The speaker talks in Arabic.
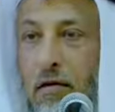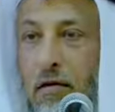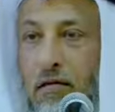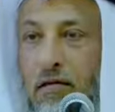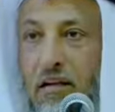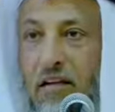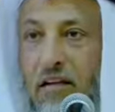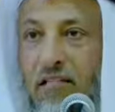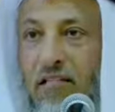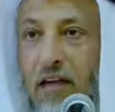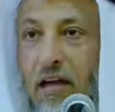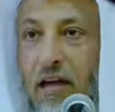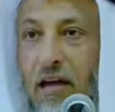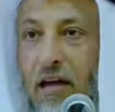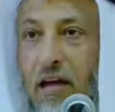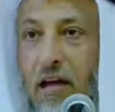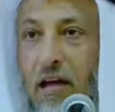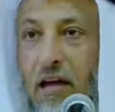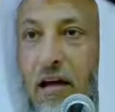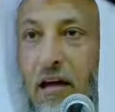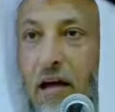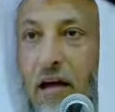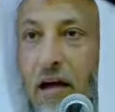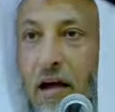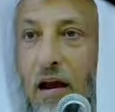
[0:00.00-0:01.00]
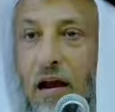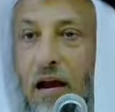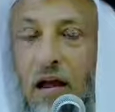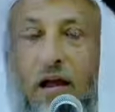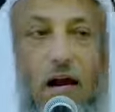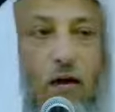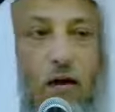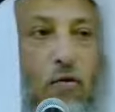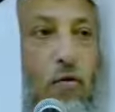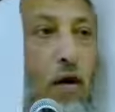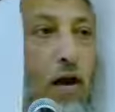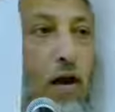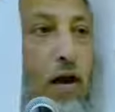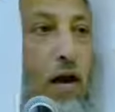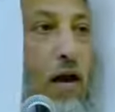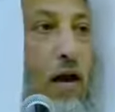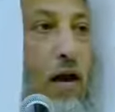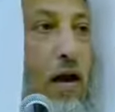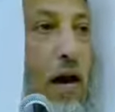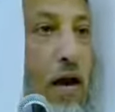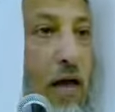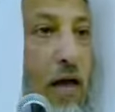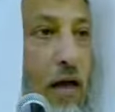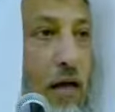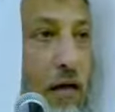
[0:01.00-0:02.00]
اتسع الخرق على
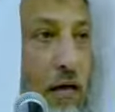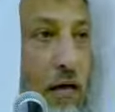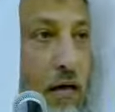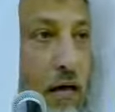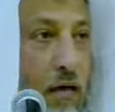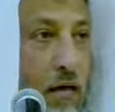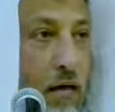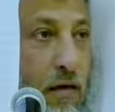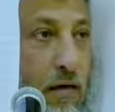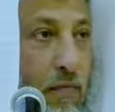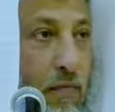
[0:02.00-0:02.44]
الراقع